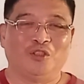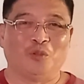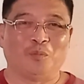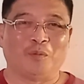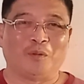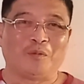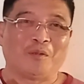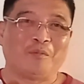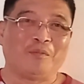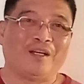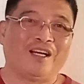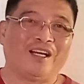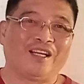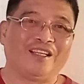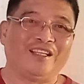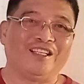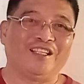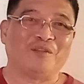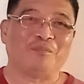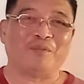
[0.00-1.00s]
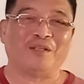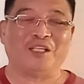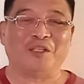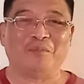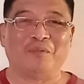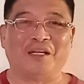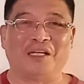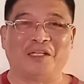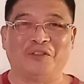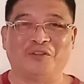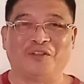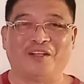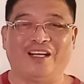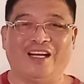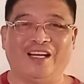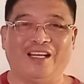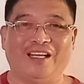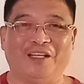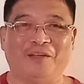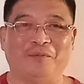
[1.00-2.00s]
upang magbahagi ng panibagong
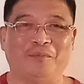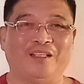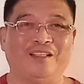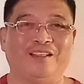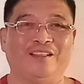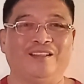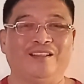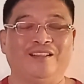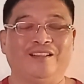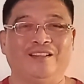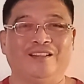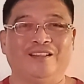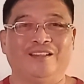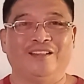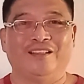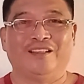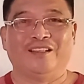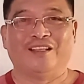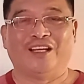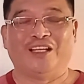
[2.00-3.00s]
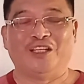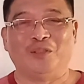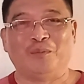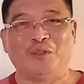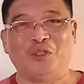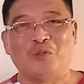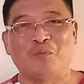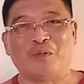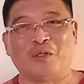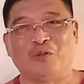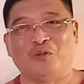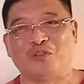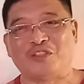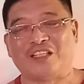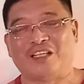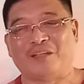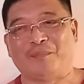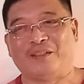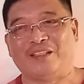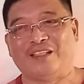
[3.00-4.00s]
kaalaman. Ano ba yung
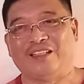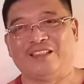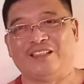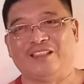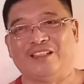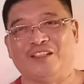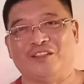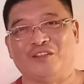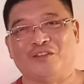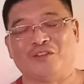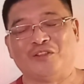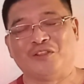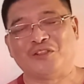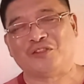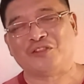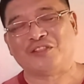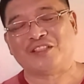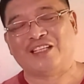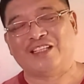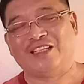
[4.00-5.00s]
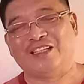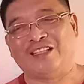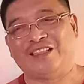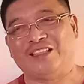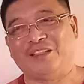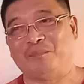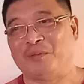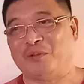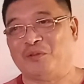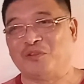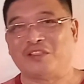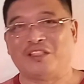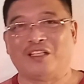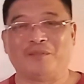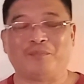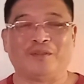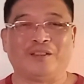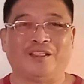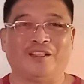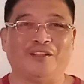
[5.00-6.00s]
pag-uusapan natin ngayon? Gusto ko sana nating
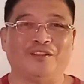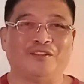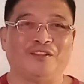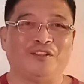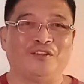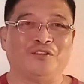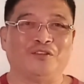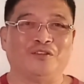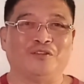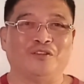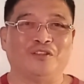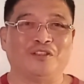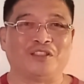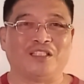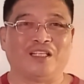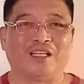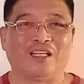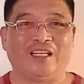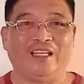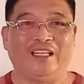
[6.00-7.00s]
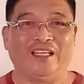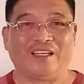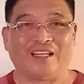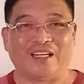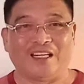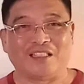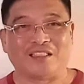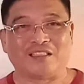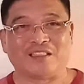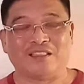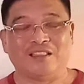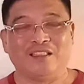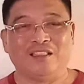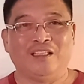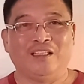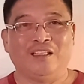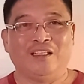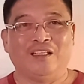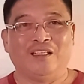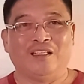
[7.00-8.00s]
pag-usapan ngayon ay tungkol sa clearance
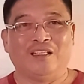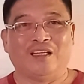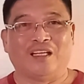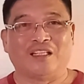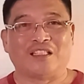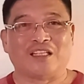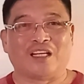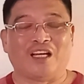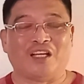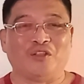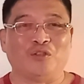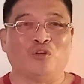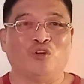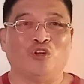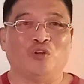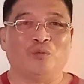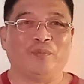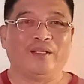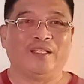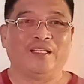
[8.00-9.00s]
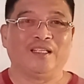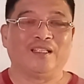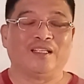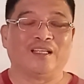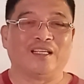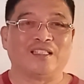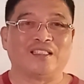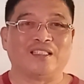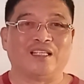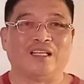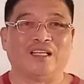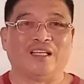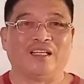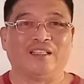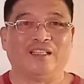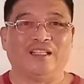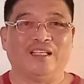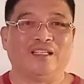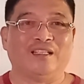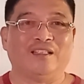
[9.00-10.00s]
at saka yung opening ng isang
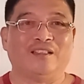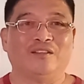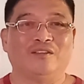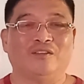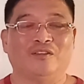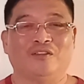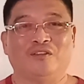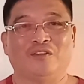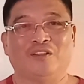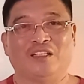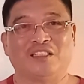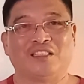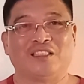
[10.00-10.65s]
hagdan o ng